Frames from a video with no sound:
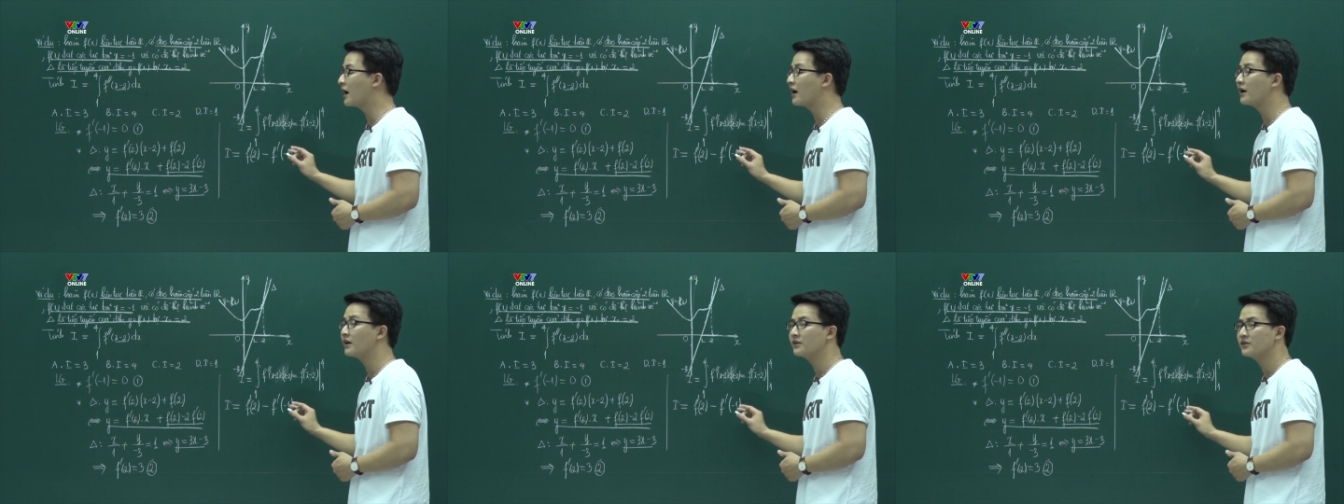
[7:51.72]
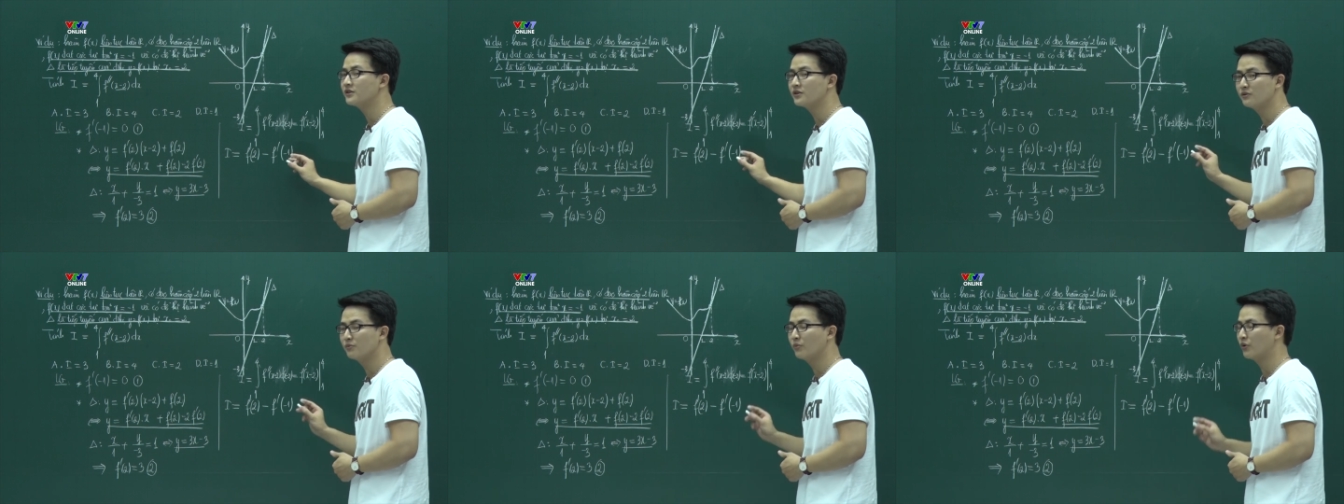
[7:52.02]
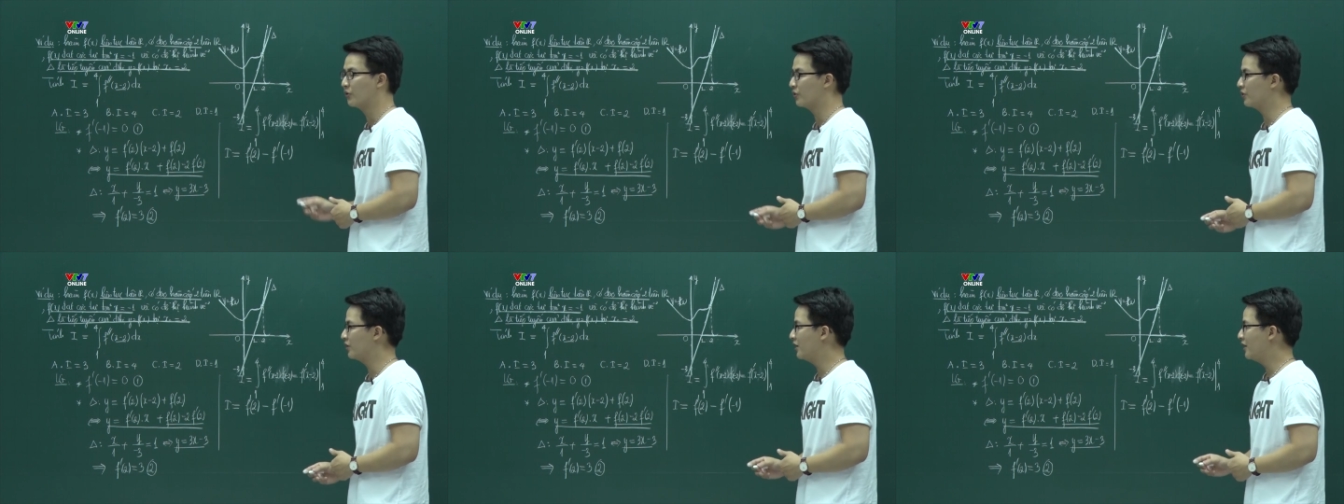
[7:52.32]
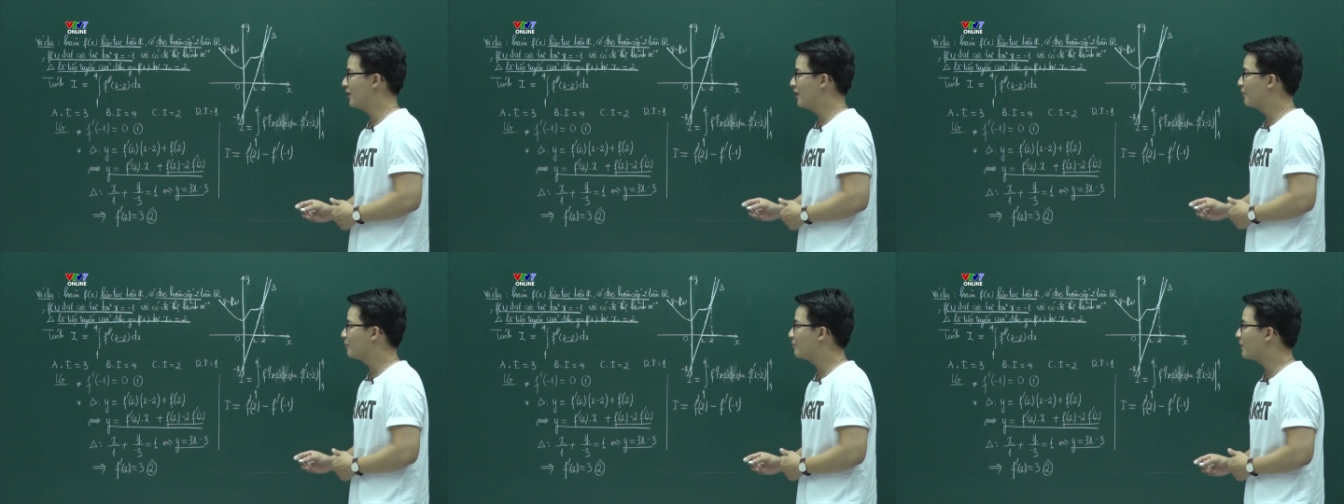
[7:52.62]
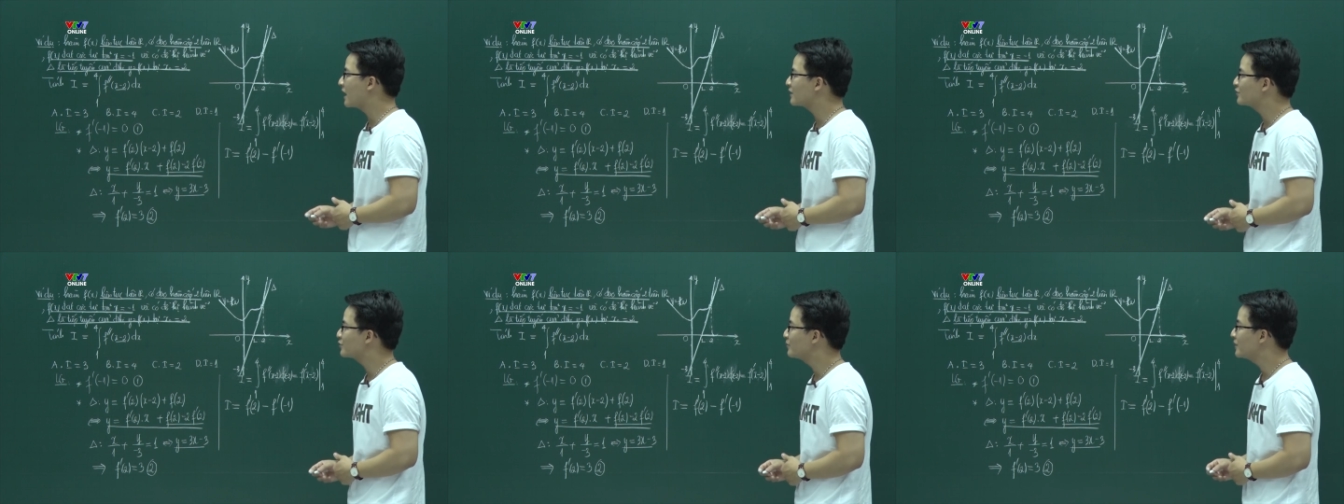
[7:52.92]
tại trừ 1.
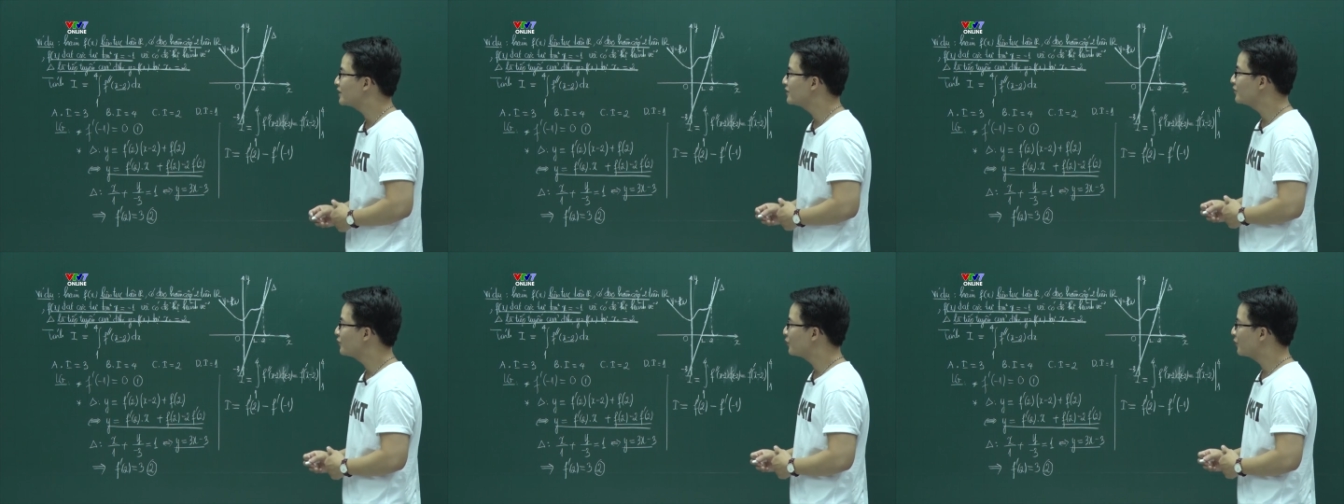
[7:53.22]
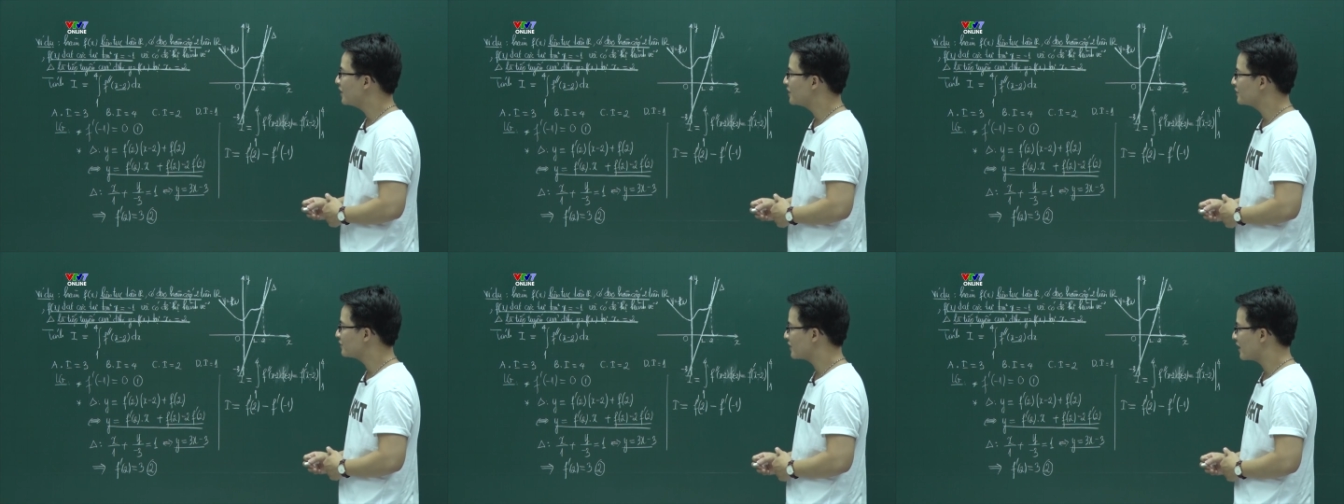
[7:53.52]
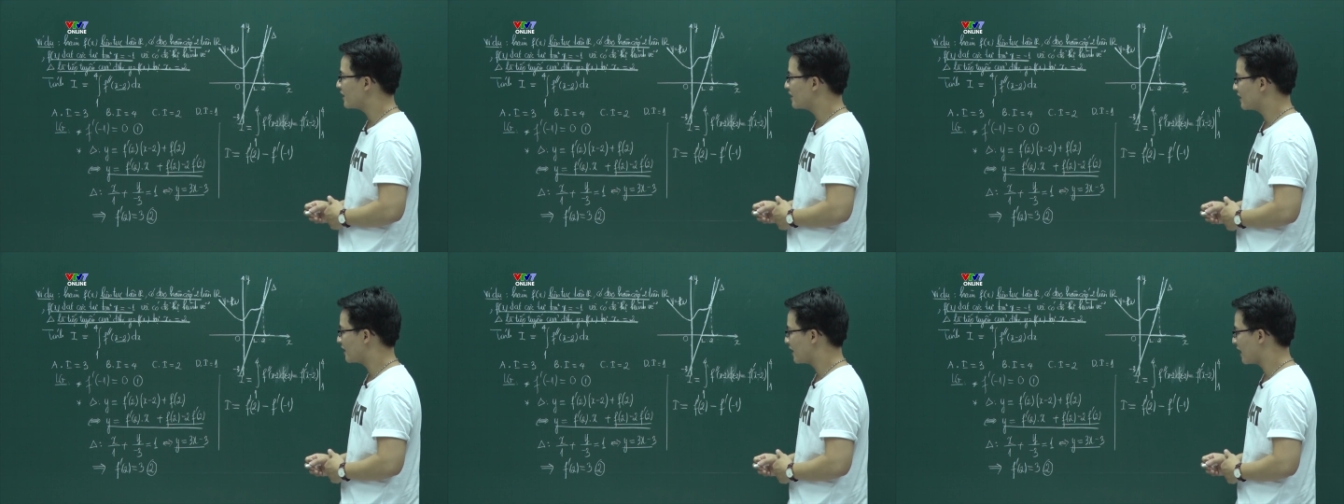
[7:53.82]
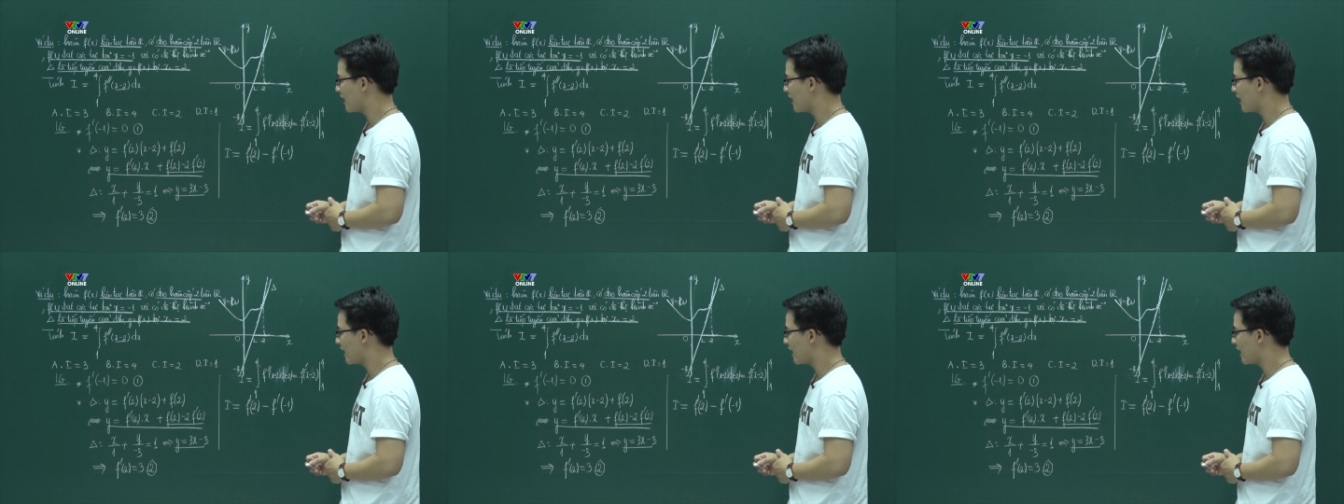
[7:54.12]
Mà chúng mình đừng quên cho thầy